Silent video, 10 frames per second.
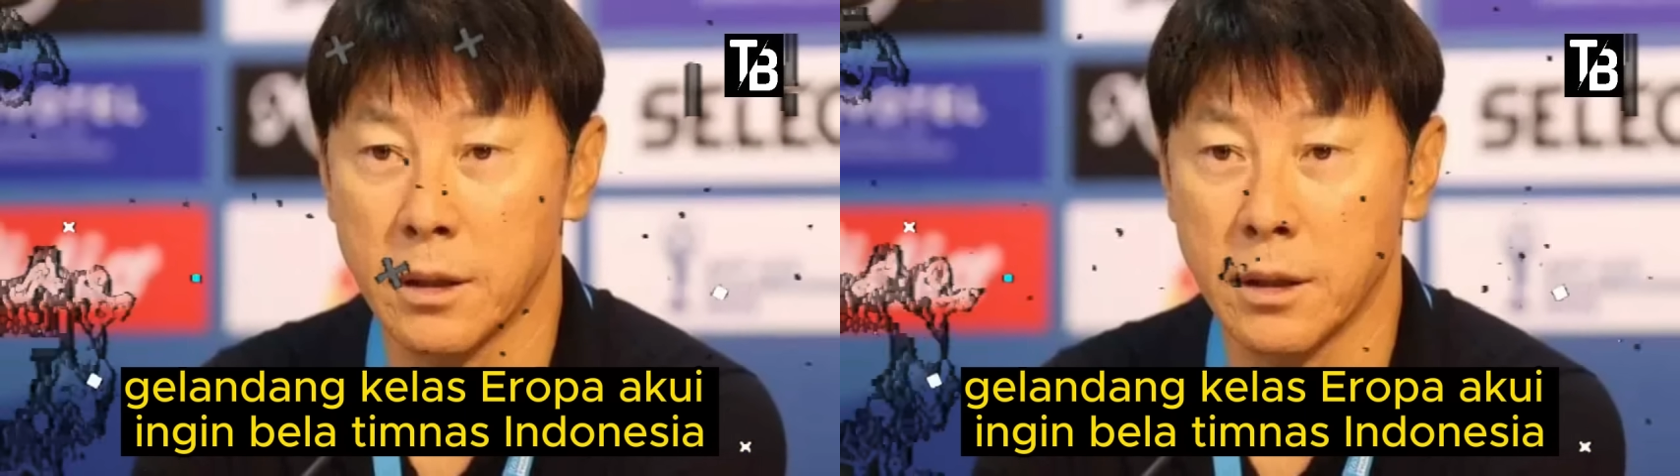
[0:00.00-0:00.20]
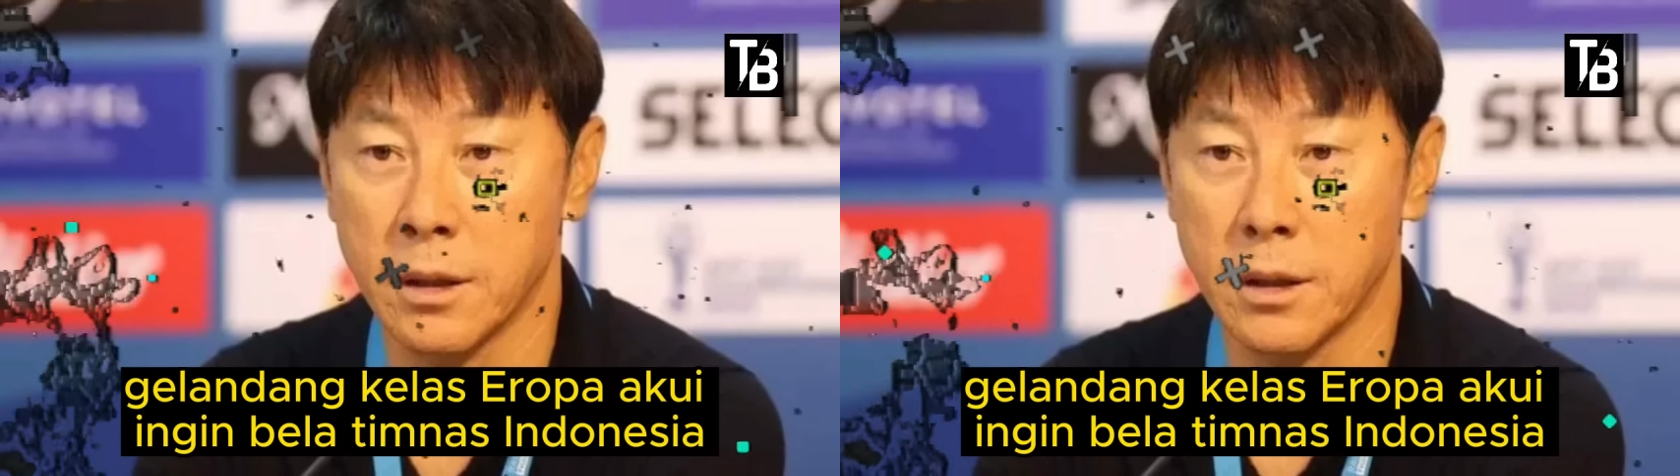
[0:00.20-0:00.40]

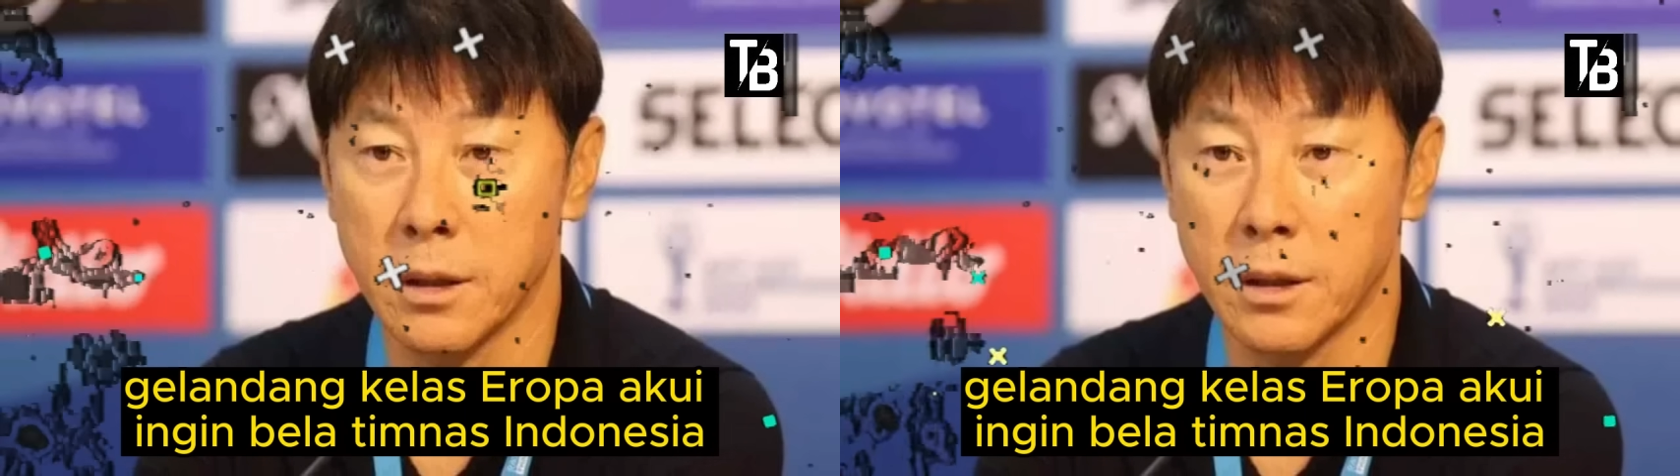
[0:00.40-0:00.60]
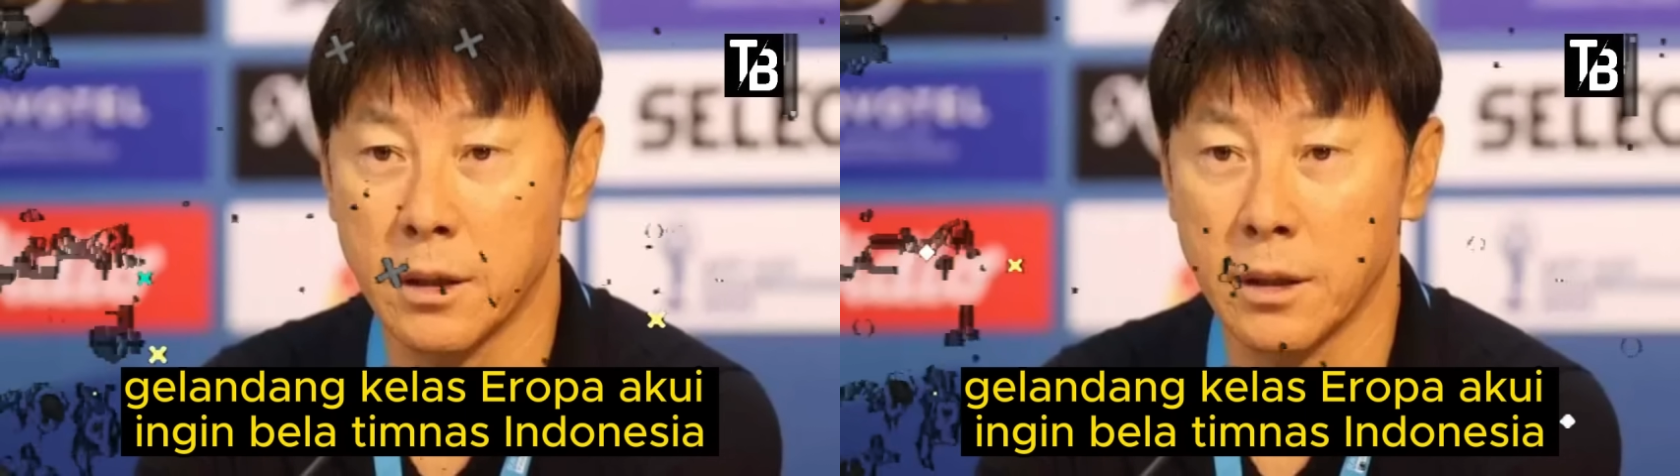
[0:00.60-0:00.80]
ingin
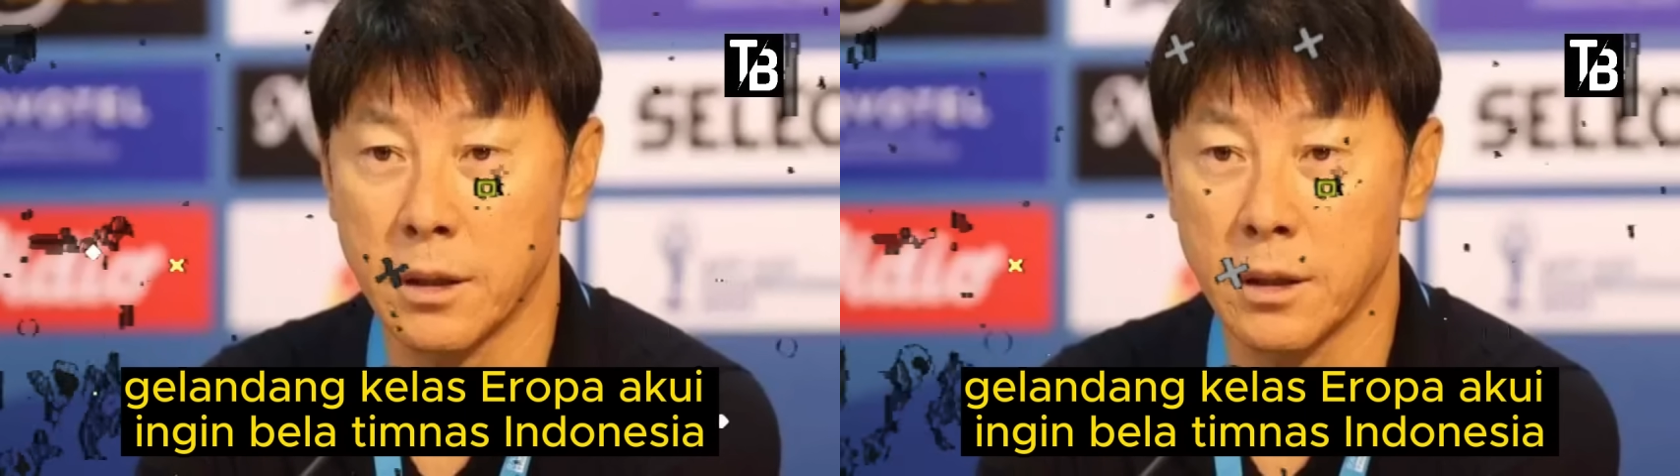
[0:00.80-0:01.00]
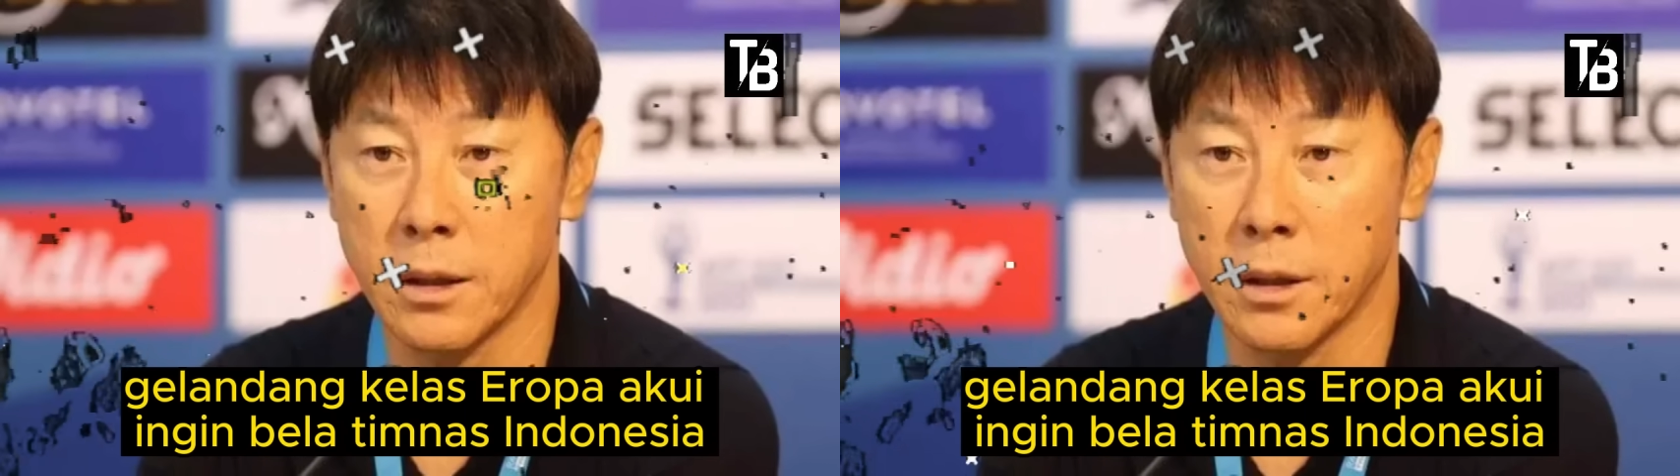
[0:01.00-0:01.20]
bela
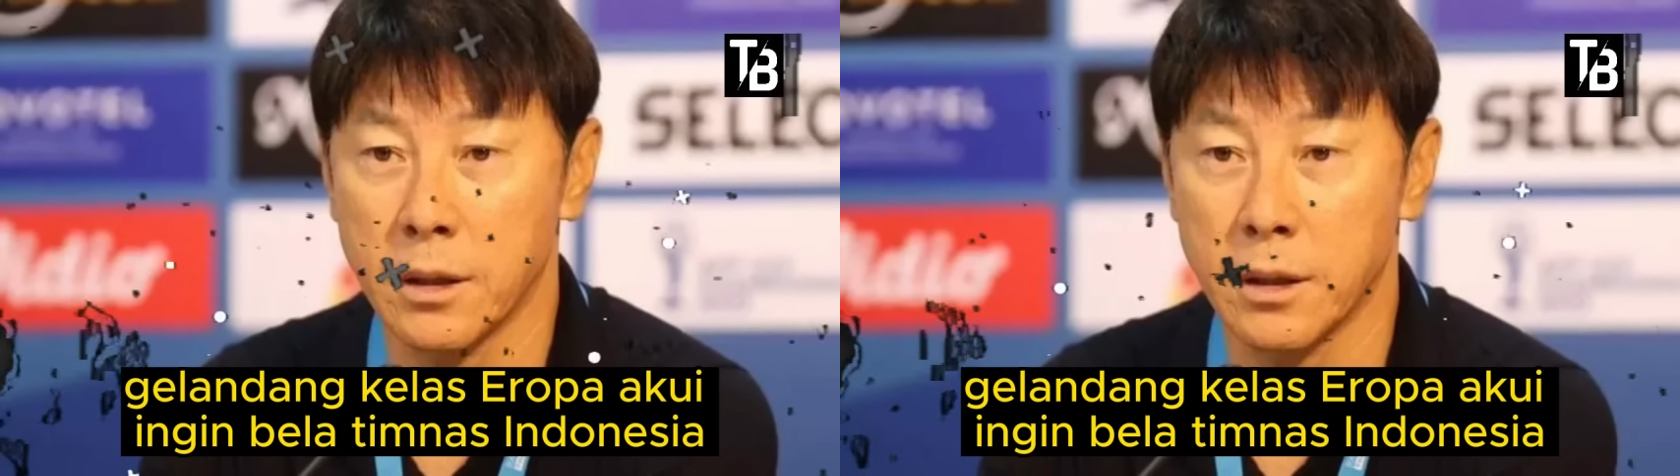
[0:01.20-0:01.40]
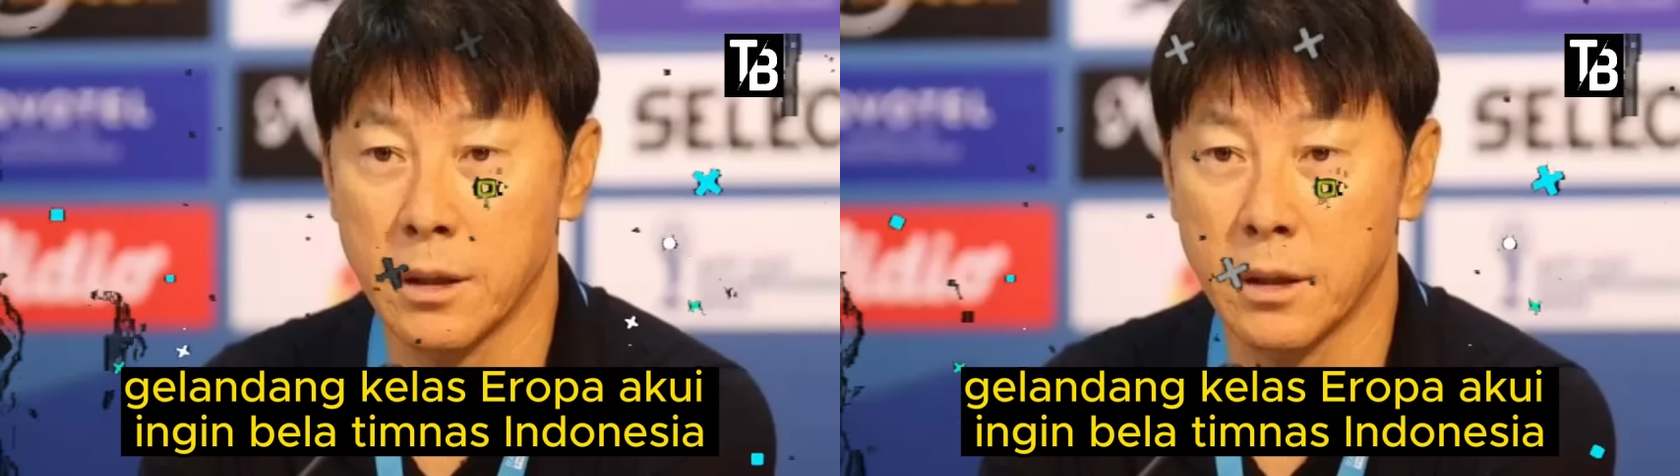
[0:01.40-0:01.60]
timnas
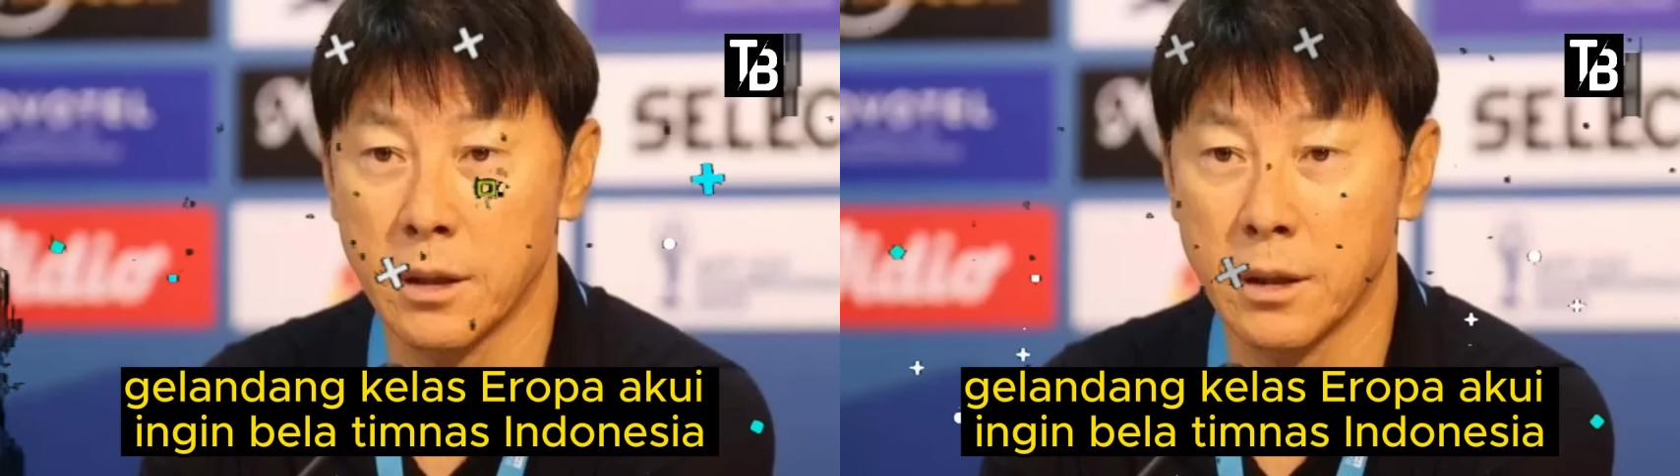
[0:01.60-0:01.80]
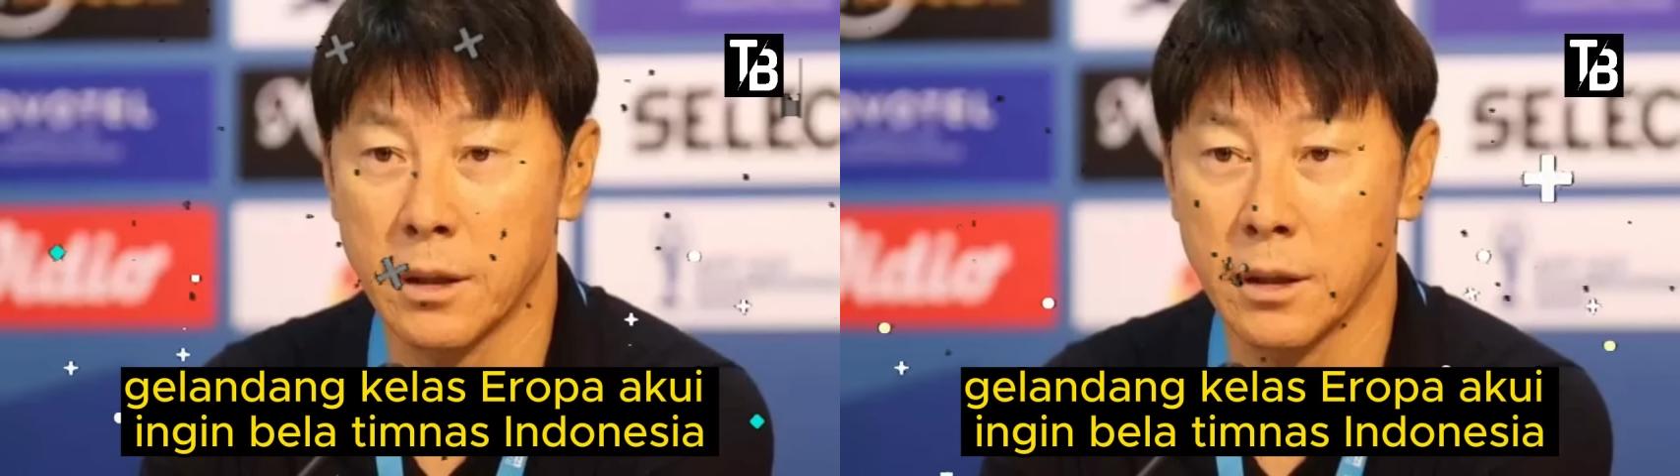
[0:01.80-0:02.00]

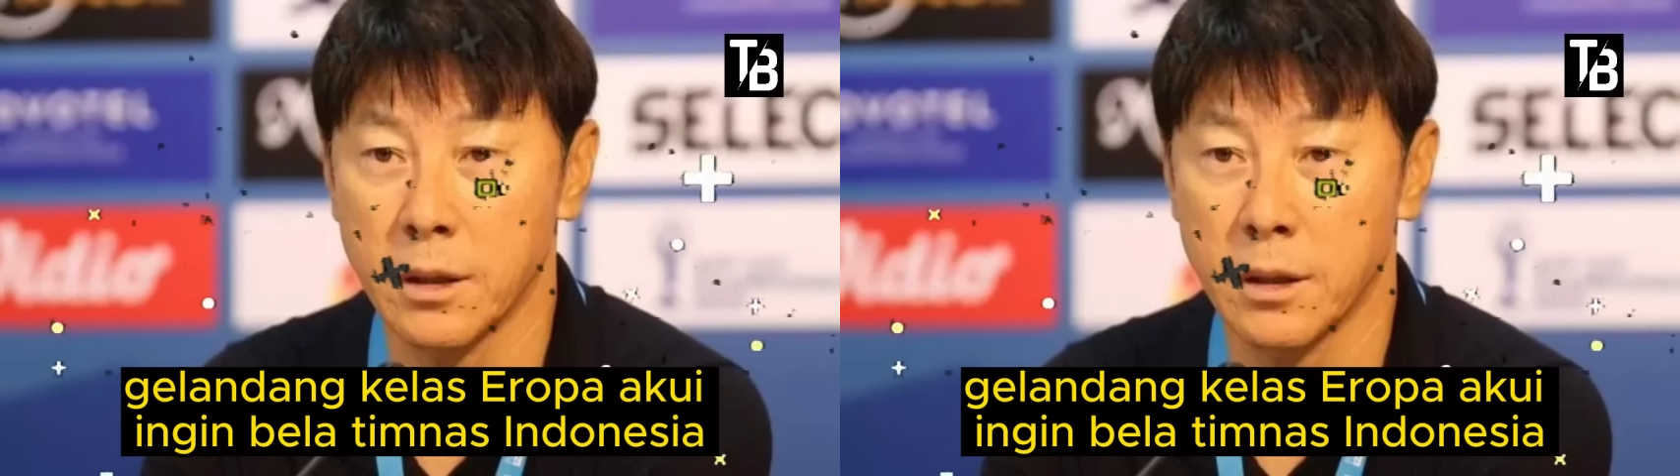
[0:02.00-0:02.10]
Indonesia